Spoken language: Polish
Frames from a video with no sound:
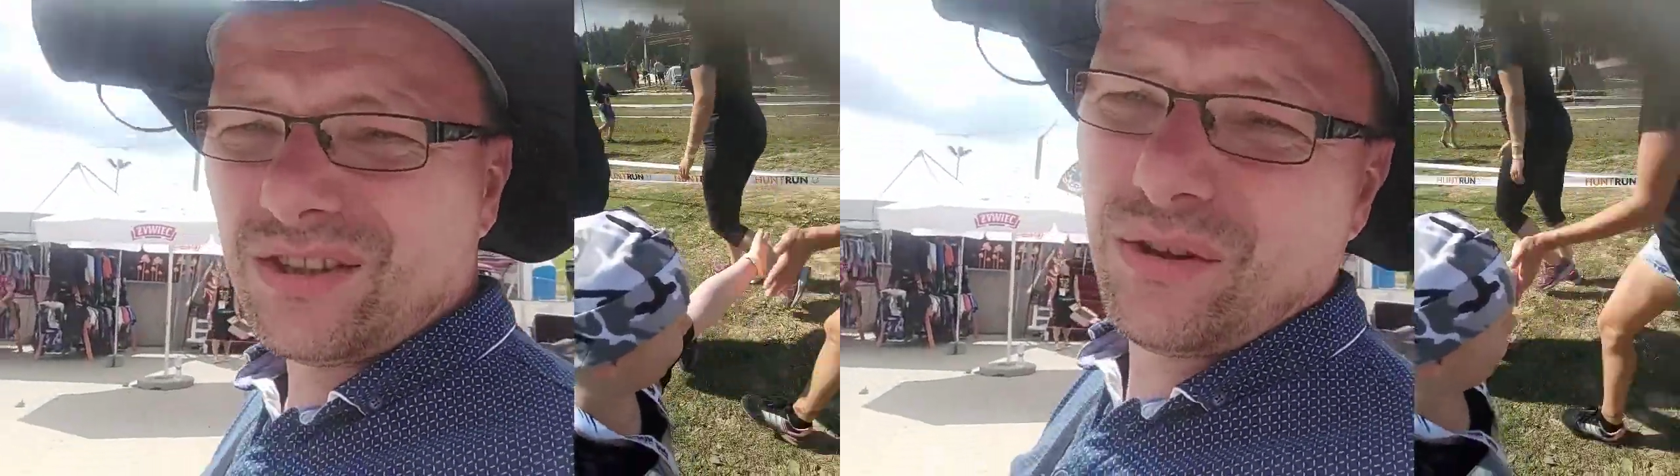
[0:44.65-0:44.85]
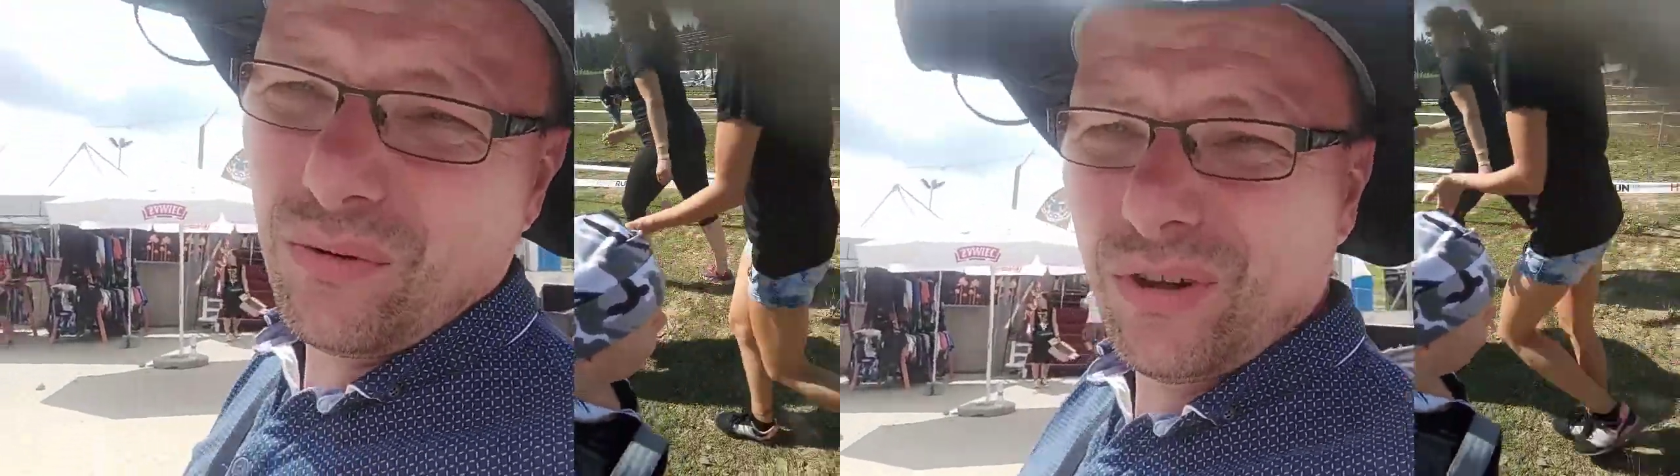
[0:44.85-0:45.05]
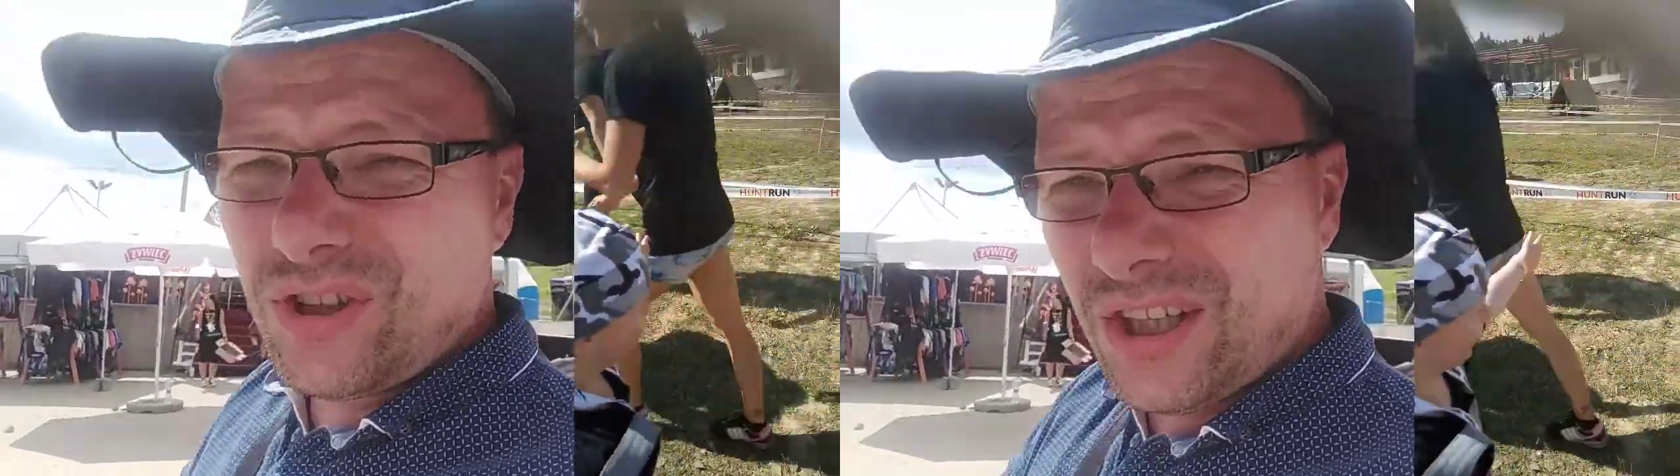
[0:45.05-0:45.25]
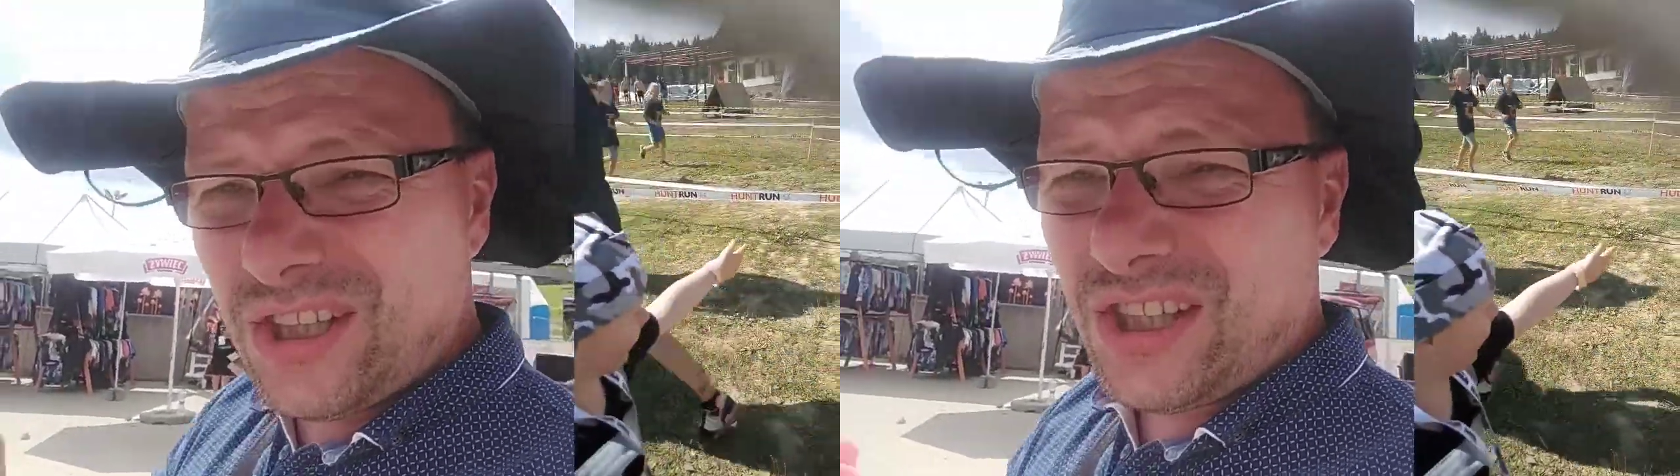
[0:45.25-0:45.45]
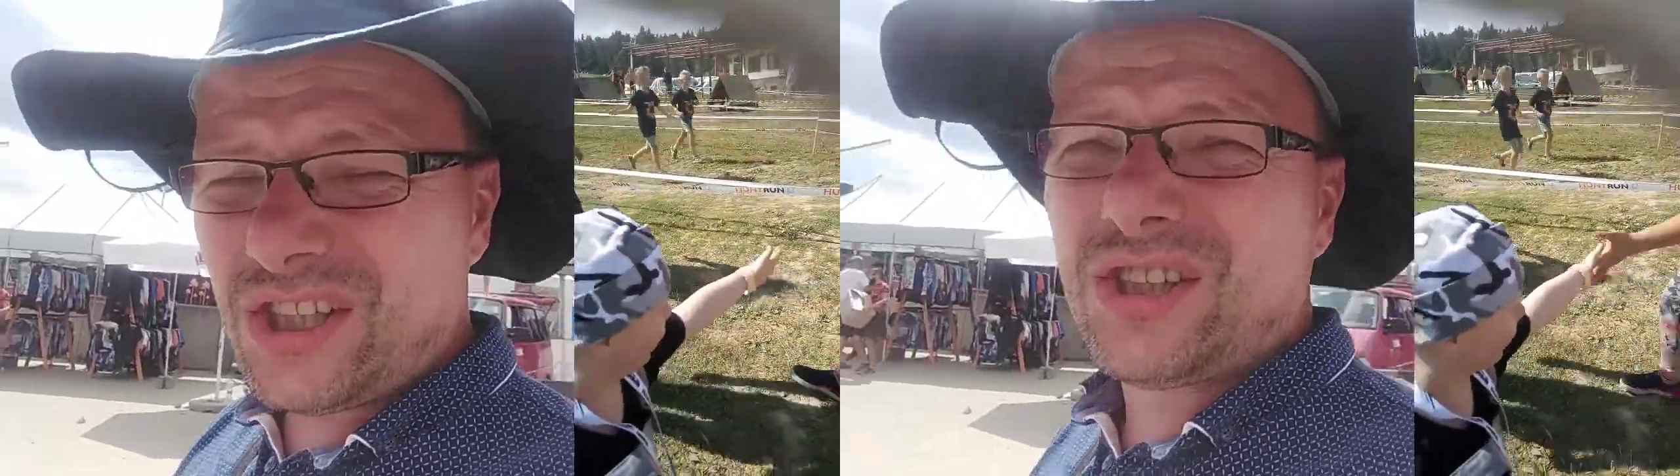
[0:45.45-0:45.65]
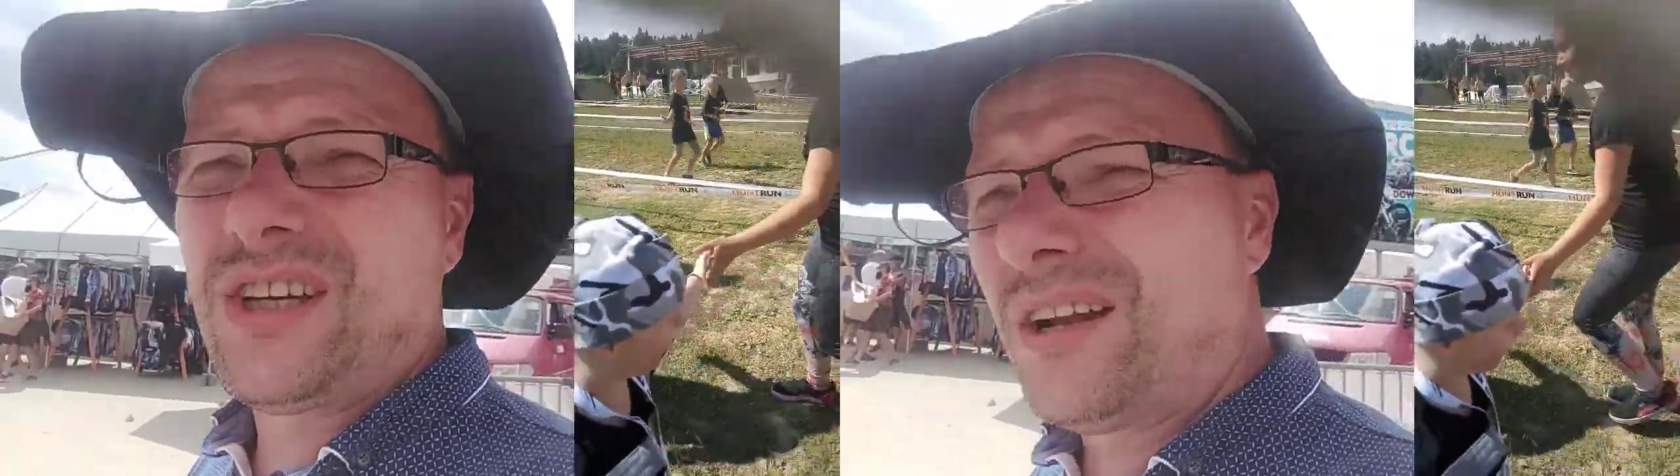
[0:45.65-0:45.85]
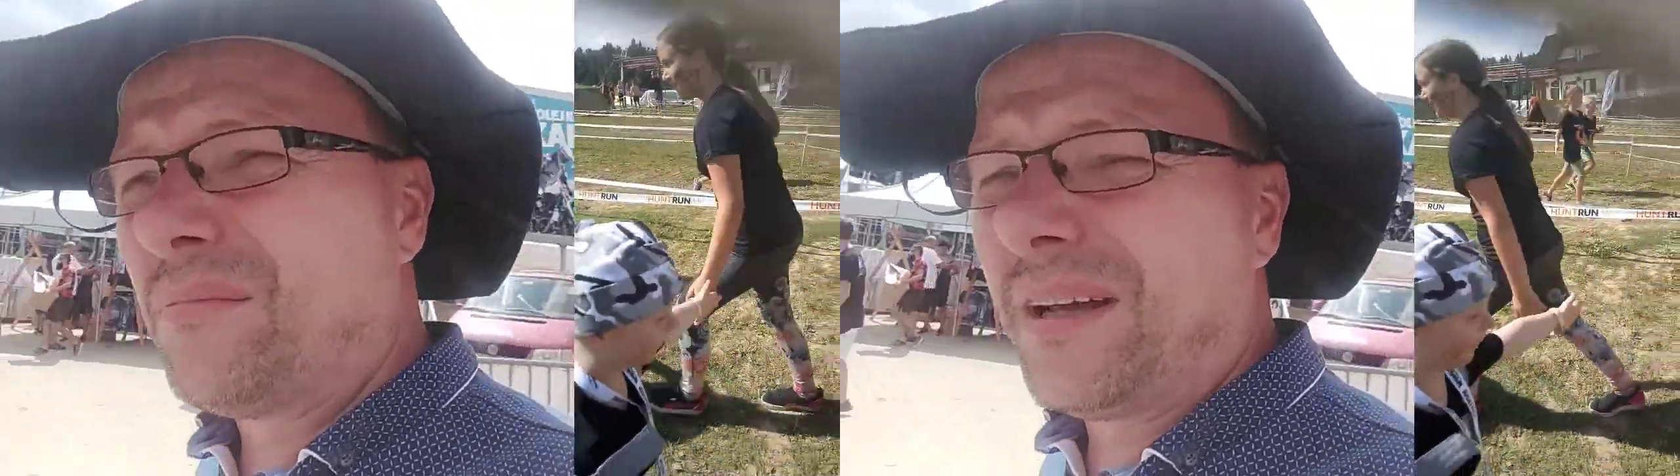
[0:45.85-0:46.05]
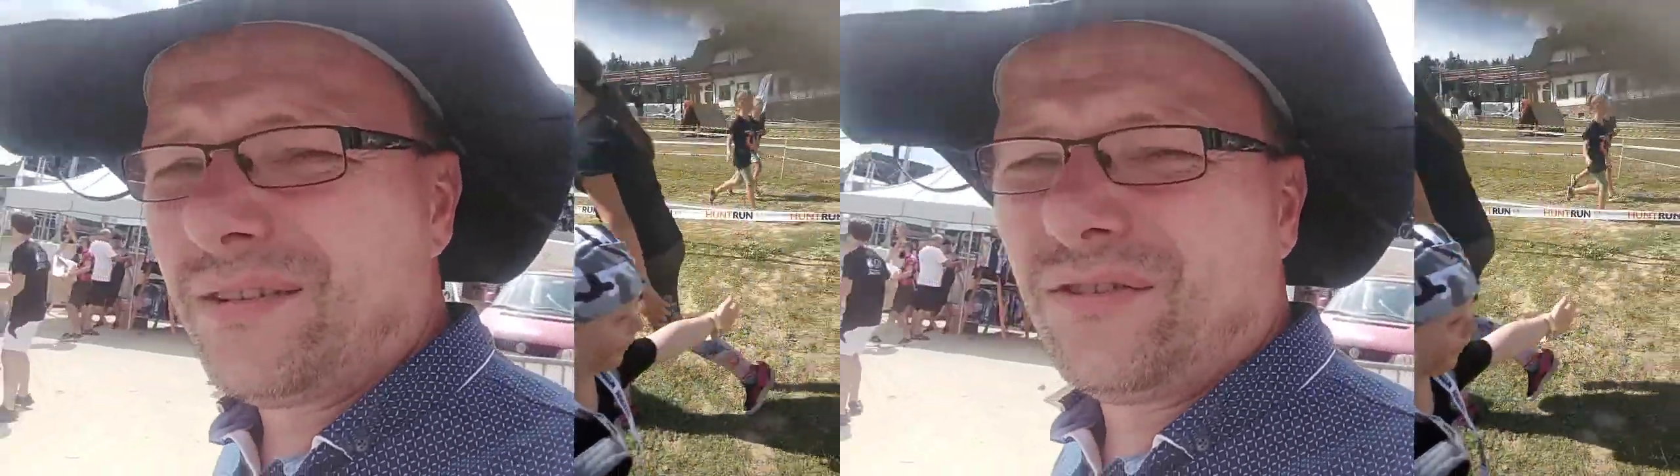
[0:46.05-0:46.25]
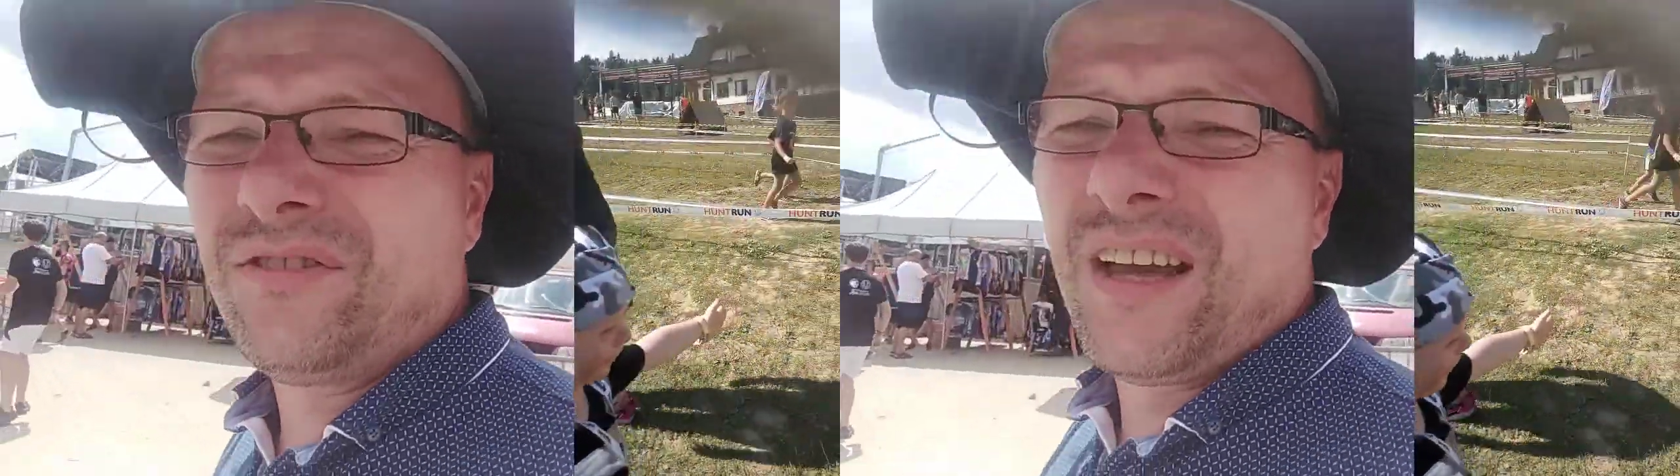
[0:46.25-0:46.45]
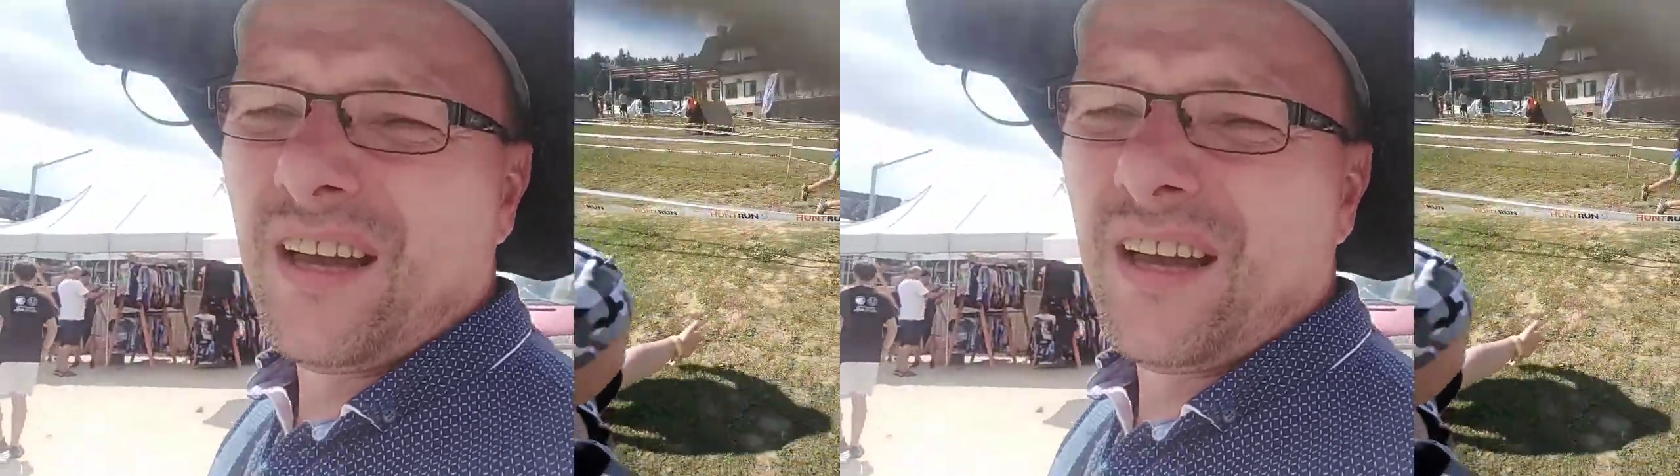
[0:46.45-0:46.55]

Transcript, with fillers: czyli łącznie 10 kilometrów.